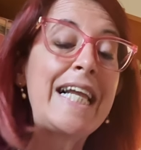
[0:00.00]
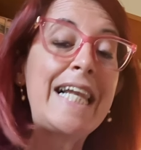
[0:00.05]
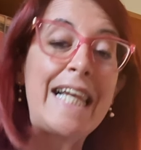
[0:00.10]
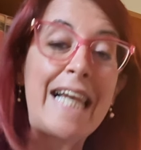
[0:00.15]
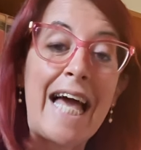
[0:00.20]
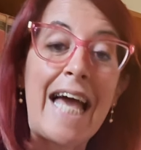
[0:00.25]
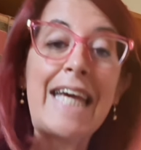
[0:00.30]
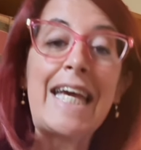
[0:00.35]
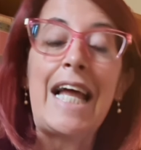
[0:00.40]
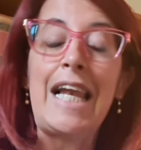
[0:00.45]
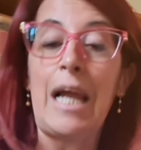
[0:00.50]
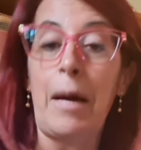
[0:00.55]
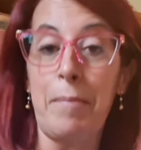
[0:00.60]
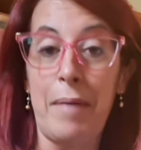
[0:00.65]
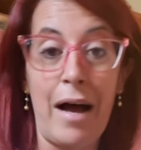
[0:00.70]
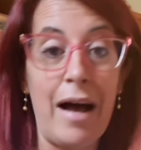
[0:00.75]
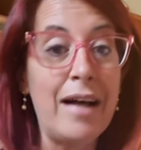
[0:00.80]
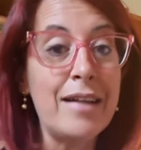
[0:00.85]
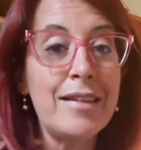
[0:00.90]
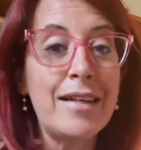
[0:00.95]
Lei è la
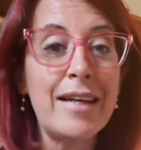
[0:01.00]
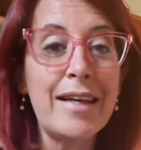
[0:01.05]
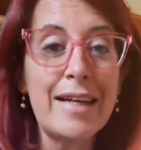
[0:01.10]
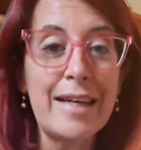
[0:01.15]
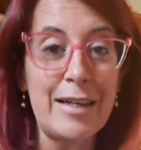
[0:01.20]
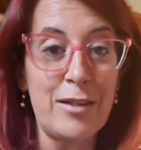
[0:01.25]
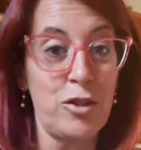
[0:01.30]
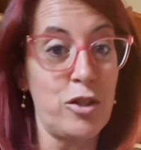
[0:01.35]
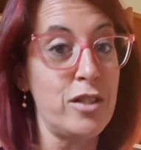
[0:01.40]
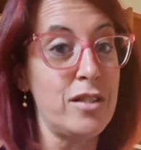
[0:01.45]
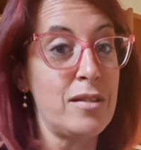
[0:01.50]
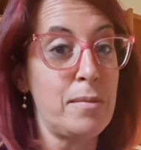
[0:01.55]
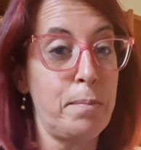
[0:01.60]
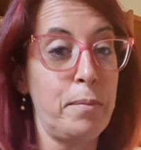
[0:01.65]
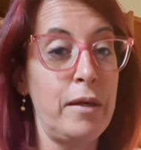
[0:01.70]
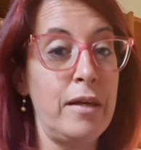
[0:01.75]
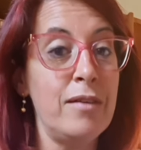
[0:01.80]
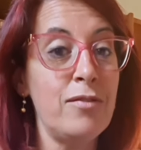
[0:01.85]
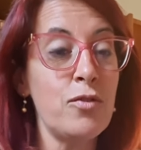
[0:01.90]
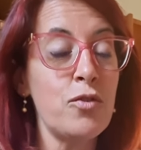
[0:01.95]
madre che ci
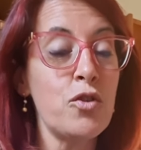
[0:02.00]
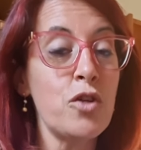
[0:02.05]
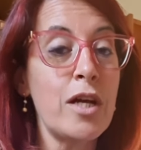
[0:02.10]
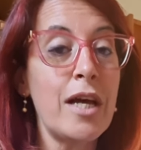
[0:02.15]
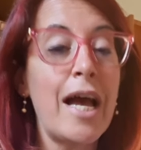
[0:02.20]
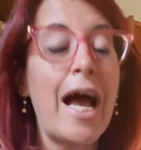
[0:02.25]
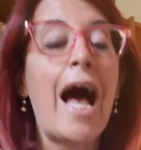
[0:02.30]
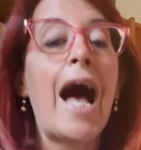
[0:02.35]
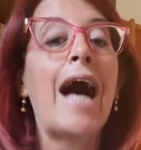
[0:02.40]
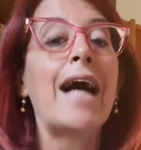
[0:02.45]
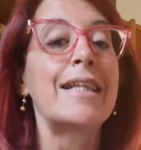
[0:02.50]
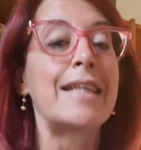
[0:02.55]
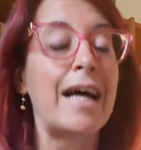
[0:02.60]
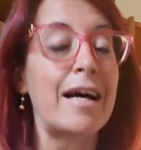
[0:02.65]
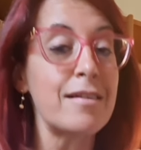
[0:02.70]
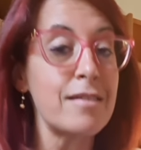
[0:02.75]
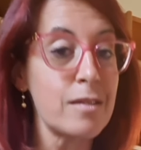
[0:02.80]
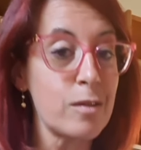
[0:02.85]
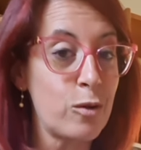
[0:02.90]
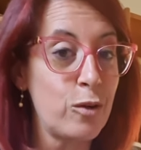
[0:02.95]
spinge ad
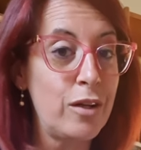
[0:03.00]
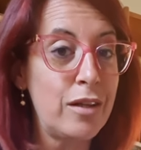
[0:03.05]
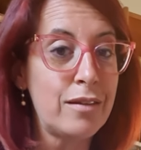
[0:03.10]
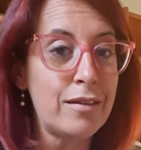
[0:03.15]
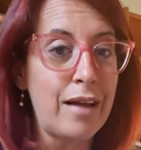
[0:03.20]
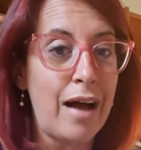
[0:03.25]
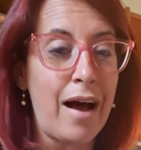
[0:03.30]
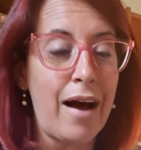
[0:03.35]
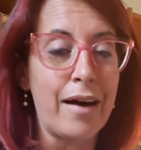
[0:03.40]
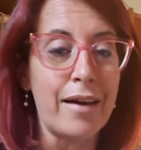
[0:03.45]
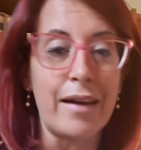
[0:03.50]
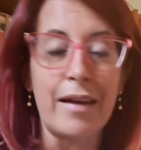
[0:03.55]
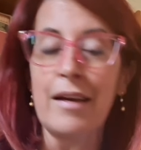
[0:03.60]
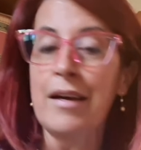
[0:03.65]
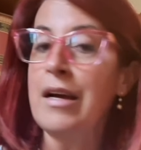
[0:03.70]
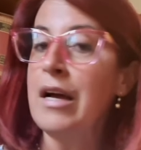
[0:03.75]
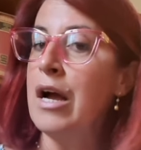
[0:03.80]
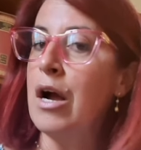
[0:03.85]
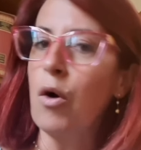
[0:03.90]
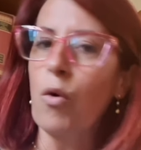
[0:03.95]
ascoltare fare
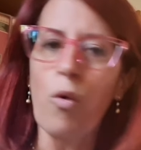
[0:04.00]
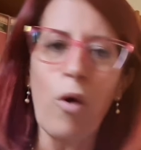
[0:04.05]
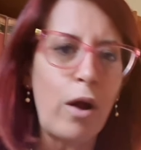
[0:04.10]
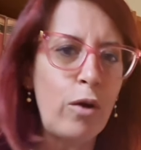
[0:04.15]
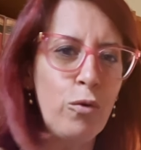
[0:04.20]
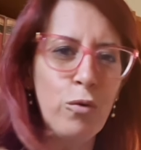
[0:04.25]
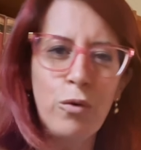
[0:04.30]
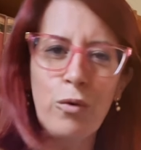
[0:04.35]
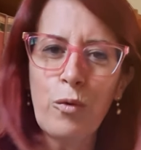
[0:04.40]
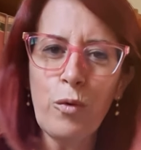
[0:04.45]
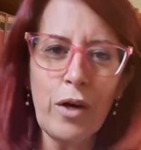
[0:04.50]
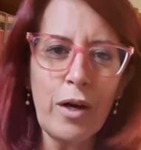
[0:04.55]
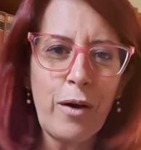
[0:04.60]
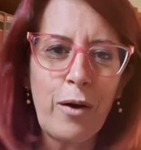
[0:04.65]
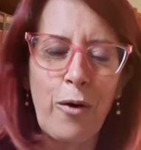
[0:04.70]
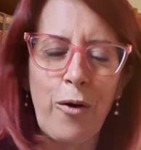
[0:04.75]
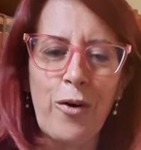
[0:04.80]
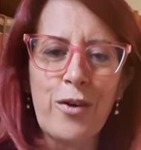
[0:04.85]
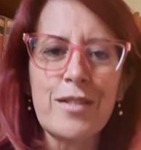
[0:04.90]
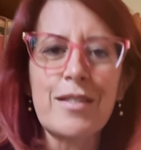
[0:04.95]
qualunque
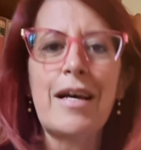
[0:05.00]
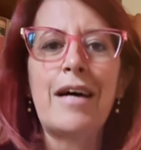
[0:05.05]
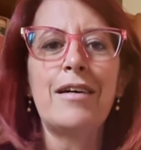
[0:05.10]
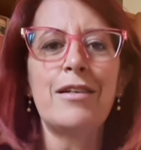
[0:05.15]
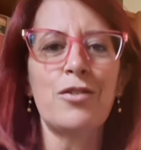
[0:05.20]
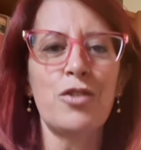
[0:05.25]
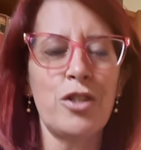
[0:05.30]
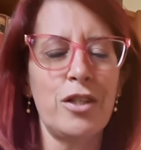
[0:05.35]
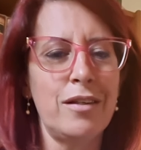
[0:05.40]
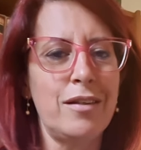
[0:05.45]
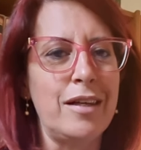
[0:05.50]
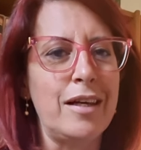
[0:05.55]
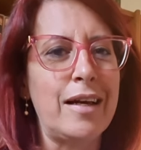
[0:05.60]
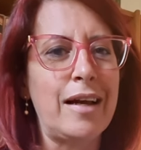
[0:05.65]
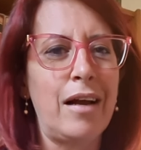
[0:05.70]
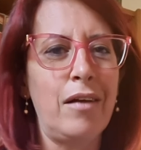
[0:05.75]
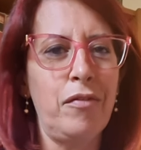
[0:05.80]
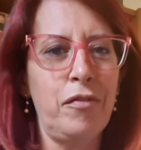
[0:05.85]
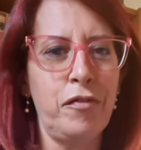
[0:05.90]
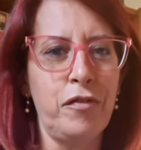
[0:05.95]
cosa ci
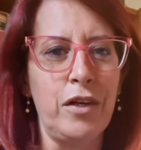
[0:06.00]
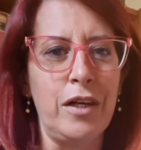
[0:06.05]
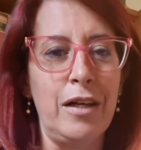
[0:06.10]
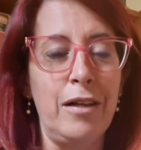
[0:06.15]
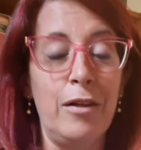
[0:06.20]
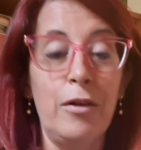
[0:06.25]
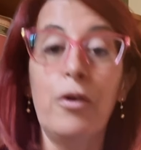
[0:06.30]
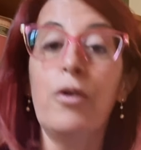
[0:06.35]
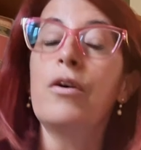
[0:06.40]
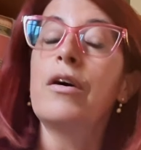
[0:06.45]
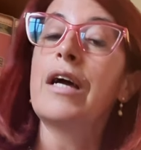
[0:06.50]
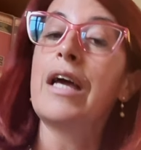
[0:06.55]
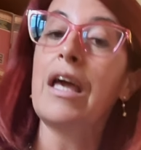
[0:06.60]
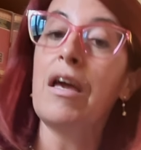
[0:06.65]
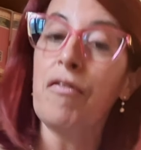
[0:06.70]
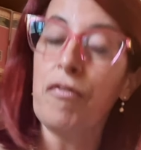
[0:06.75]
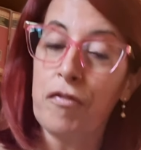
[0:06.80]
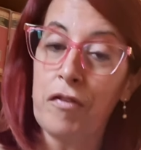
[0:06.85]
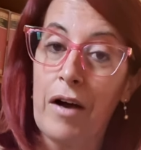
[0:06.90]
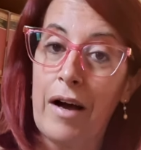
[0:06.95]
dica il figlio
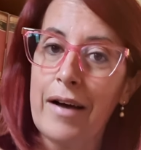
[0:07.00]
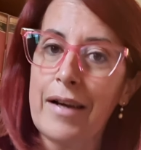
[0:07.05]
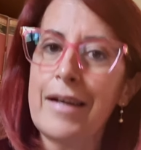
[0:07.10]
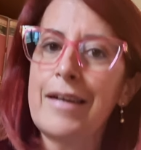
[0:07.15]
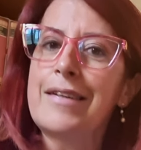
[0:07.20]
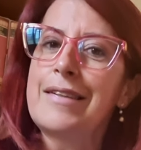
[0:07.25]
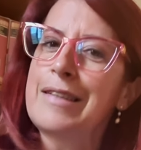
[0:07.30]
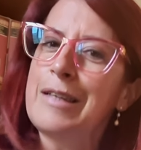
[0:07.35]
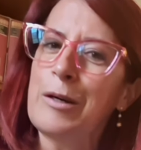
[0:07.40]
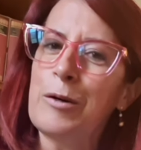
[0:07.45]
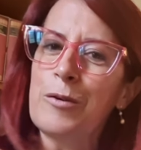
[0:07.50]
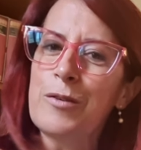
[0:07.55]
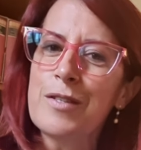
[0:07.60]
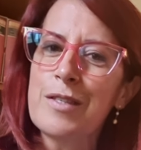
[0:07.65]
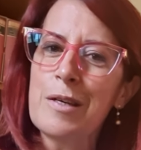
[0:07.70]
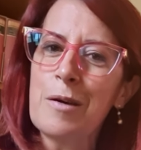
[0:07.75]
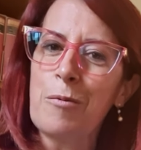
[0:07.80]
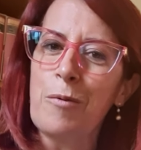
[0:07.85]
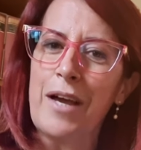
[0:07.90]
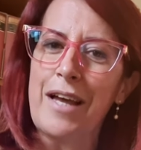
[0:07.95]
e fare di
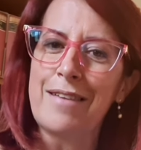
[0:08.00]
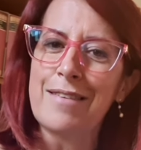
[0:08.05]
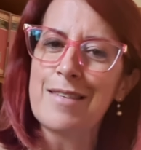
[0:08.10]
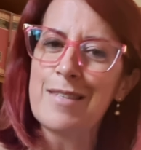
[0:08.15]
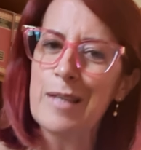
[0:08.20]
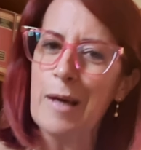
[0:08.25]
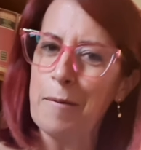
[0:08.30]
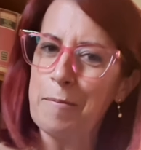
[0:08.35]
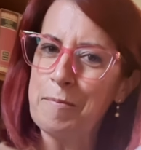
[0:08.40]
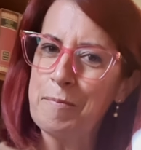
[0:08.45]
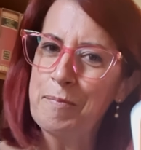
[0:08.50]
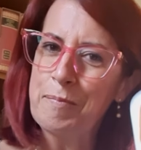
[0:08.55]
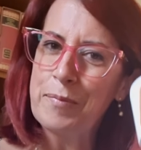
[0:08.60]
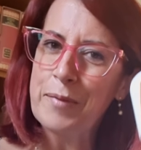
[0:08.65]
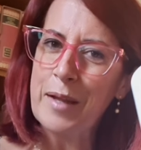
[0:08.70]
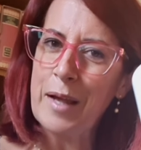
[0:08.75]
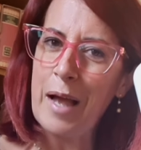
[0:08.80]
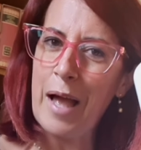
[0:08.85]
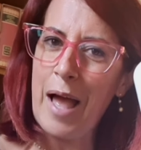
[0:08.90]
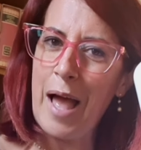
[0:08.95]
conseguenza.
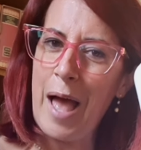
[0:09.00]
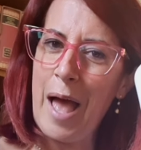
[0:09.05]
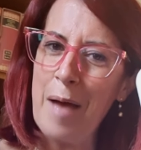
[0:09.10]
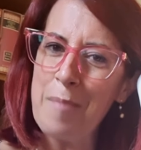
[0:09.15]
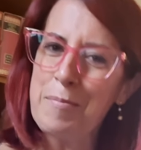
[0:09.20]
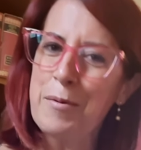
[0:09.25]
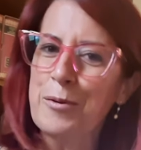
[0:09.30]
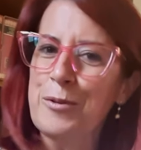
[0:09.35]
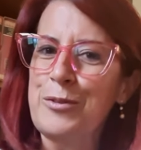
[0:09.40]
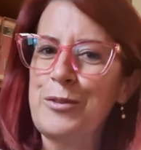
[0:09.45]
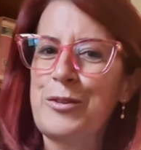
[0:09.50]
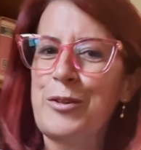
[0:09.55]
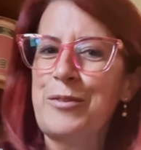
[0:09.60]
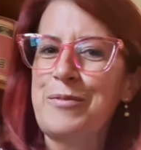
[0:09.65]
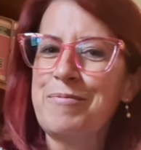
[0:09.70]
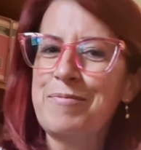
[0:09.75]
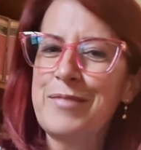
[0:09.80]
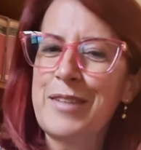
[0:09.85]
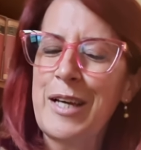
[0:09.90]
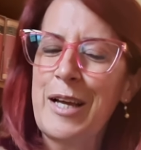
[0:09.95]
È pronto
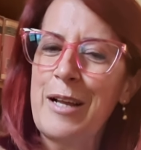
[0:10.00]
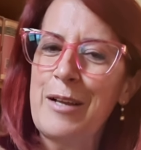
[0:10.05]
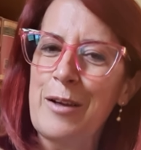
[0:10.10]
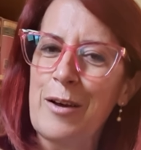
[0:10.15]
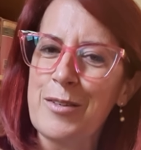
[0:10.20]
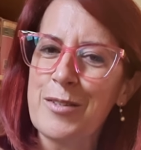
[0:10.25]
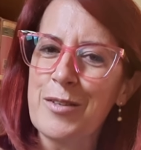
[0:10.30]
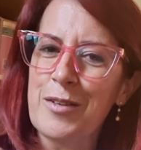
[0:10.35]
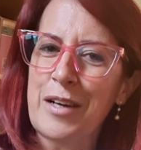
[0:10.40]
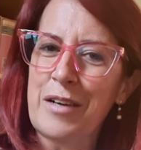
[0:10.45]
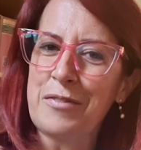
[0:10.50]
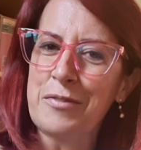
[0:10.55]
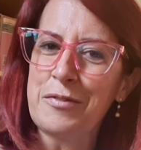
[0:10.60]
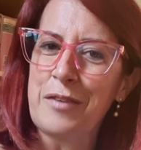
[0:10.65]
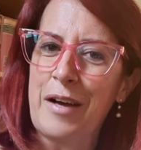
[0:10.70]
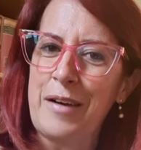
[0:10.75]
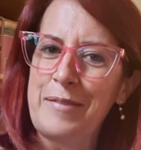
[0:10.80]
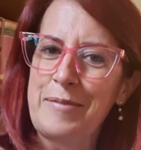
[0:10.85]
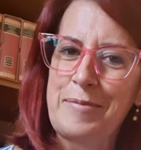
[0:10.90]
il nostro caffè.